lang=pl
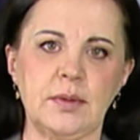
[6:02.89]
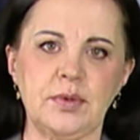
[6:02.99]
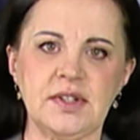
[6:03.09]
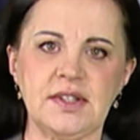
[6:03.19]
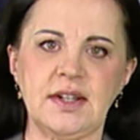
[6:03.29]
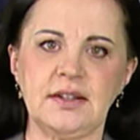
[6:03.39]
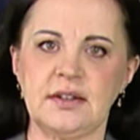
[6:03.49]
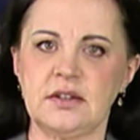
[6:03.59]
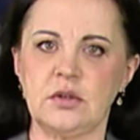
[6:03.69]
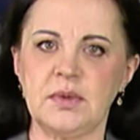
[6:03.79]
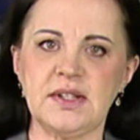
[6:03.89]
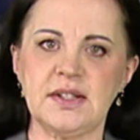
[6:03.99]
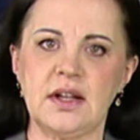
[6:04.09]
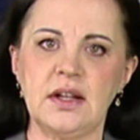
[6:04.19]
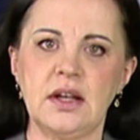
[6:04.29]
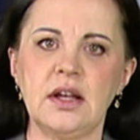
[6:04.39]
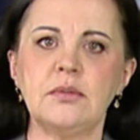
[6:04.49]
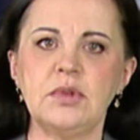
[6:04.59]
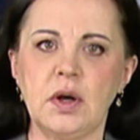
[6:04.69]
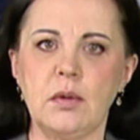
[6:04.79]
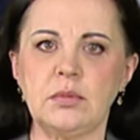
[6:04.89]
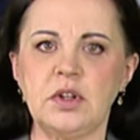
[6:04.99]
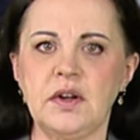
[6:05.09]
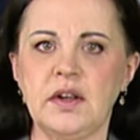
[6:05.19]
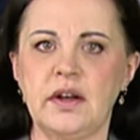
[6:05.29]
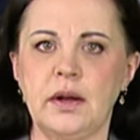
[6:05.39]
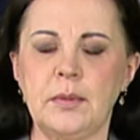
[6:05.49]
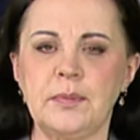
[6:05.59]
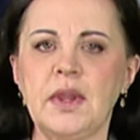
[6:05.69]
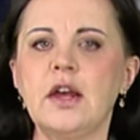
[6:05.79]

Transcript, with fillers: na prezydenta tego miasta Michałem Kirkerem.